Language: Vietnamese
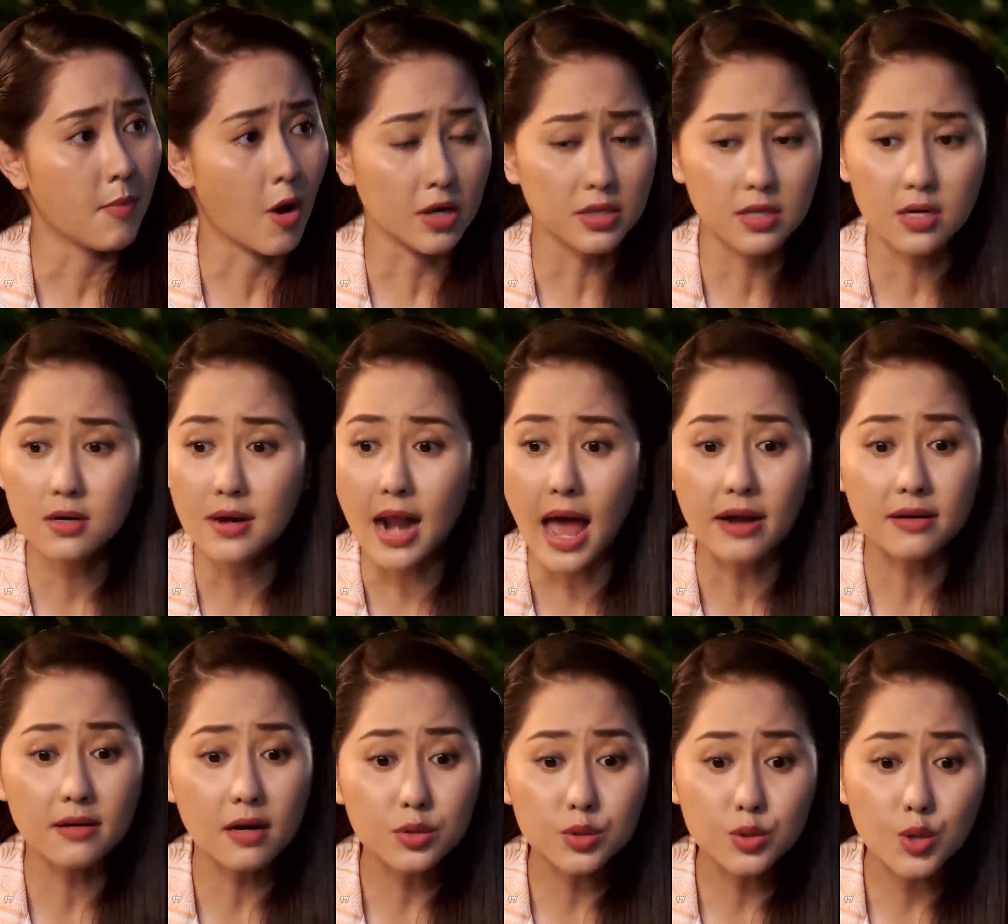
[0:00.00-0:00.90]
mọi thứ
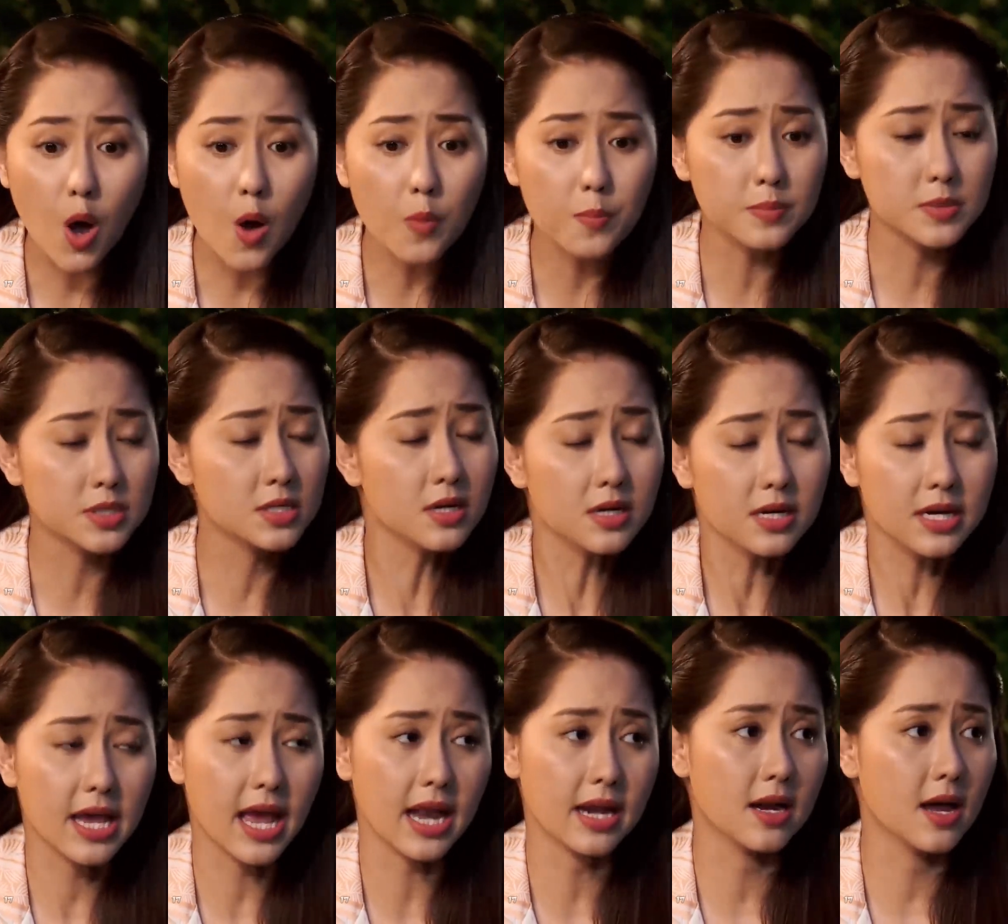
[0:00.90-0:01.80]
đã rất tốt trước
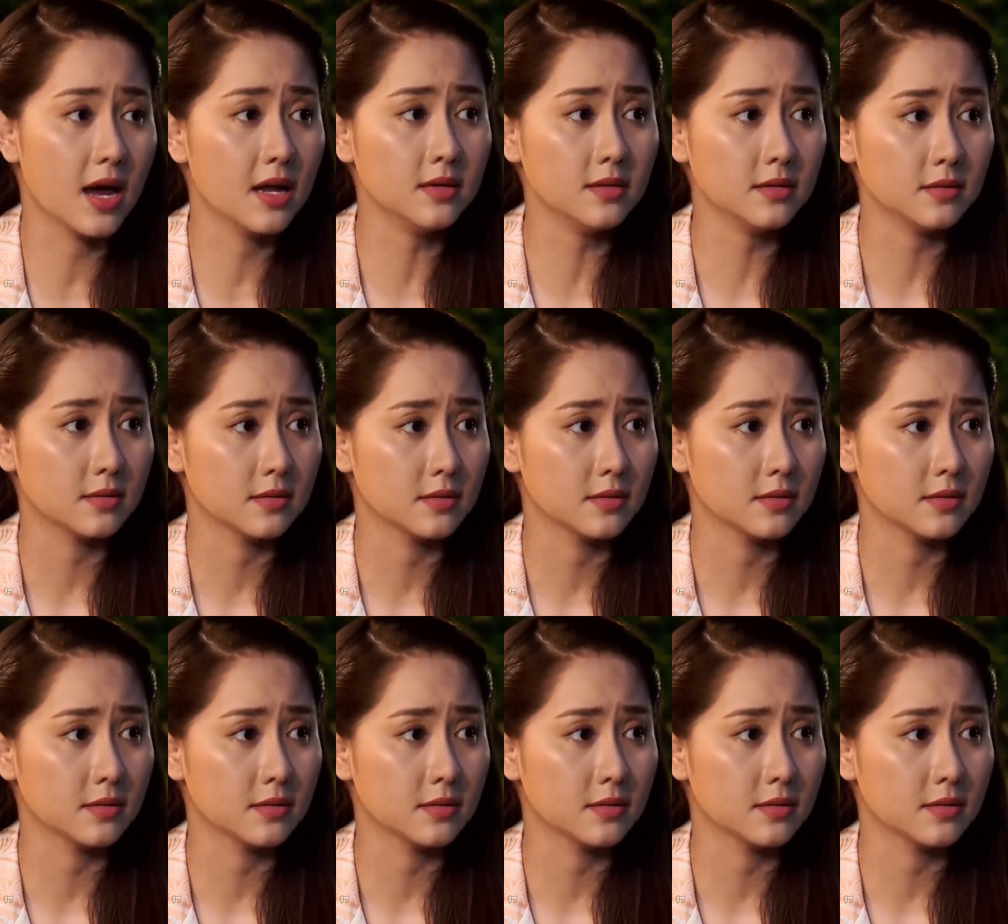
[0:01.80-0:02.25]
khi anh đến